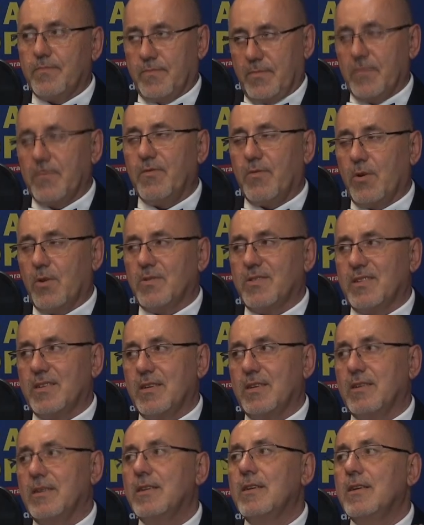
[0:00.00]

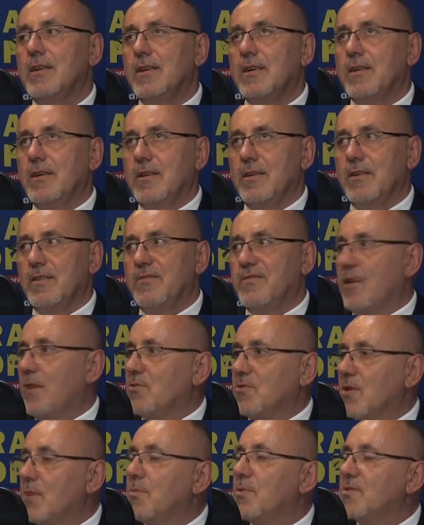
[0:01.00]
wchodzę w
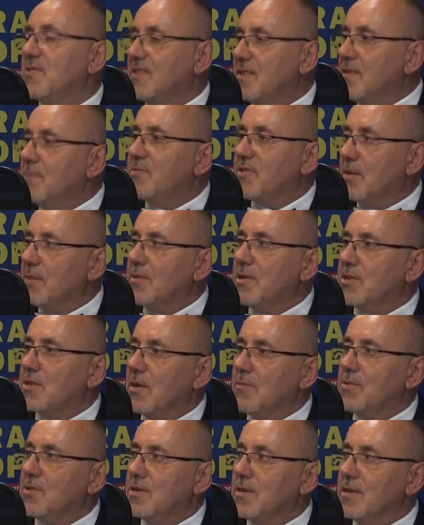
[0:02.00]
autobus i
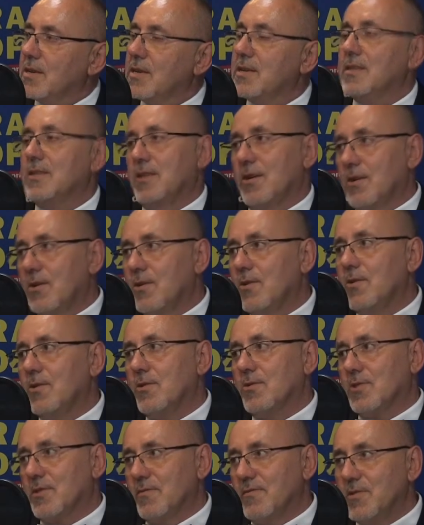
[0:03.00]
przemieszczam się do
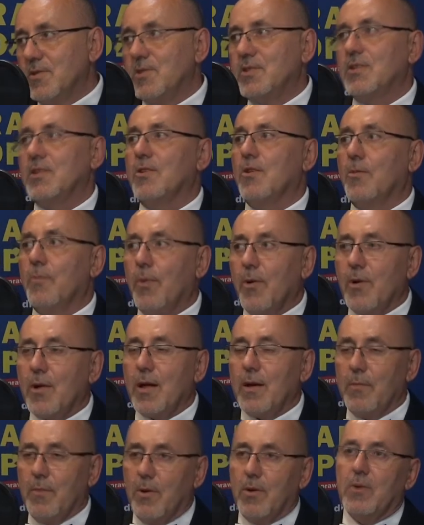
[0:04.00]
oczywiście
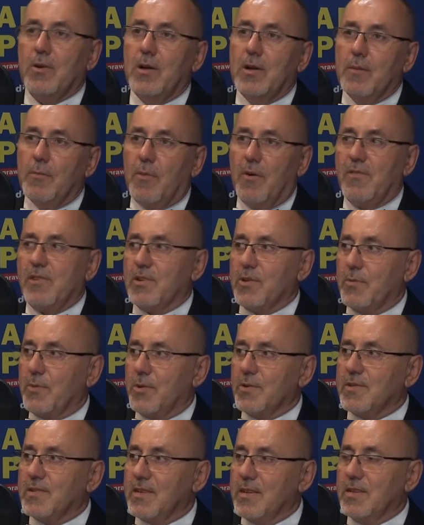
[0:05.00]
Opola, bo powiat
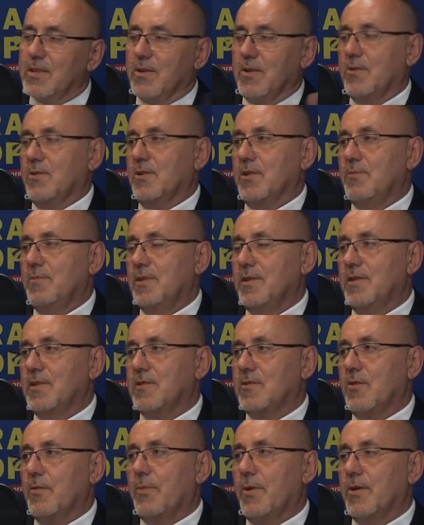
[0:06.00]
opolski to gminy
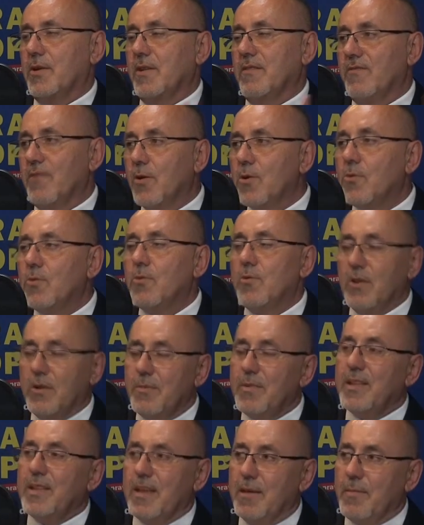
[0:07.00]
skupione wokół,
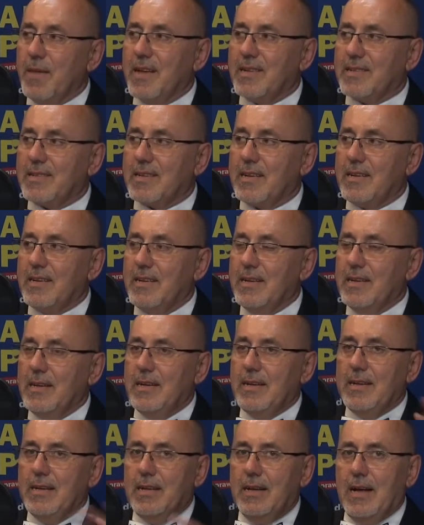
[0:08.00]
gminy i miasta.
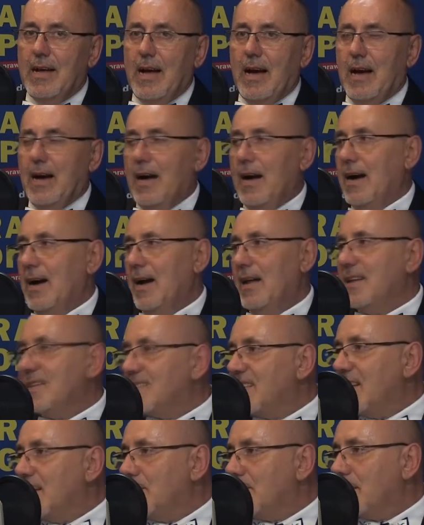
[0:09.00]
Ale
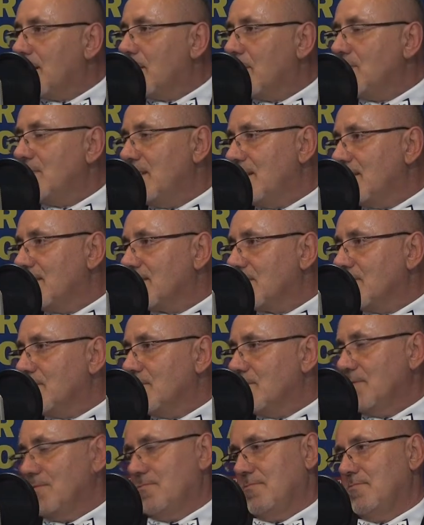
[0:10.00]
celem tego nie jest,
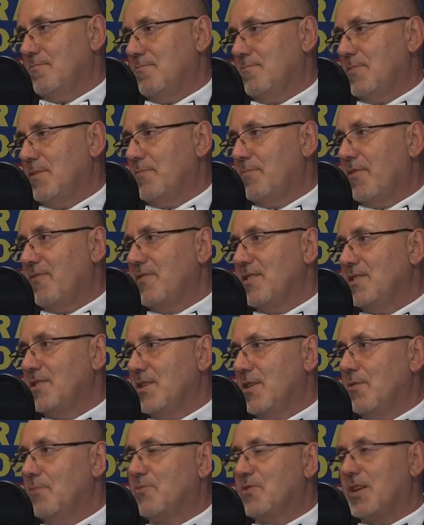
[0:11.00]
bym
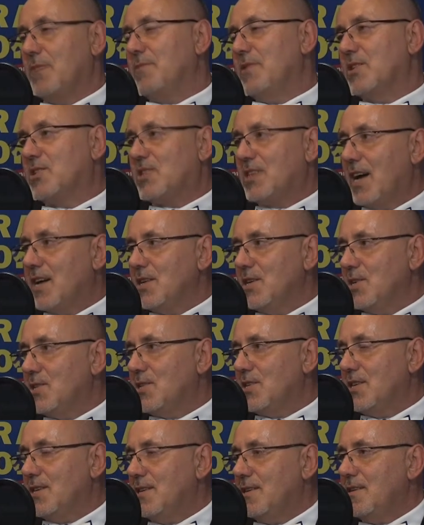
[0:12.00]
powiedział, przemieszczanie
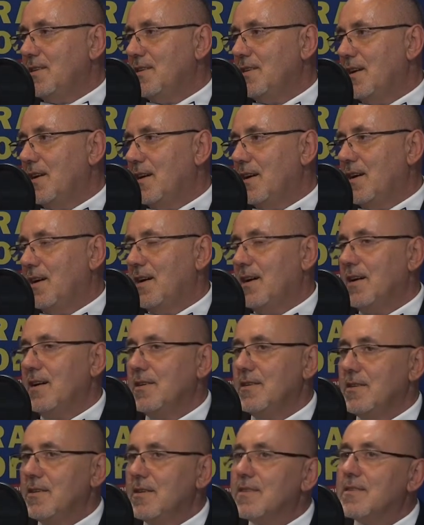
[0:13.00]
się,
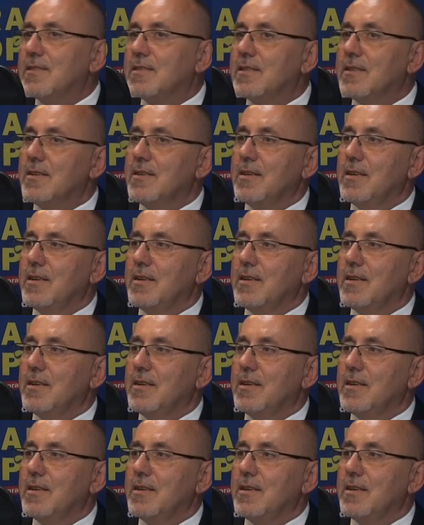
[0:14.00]
a jest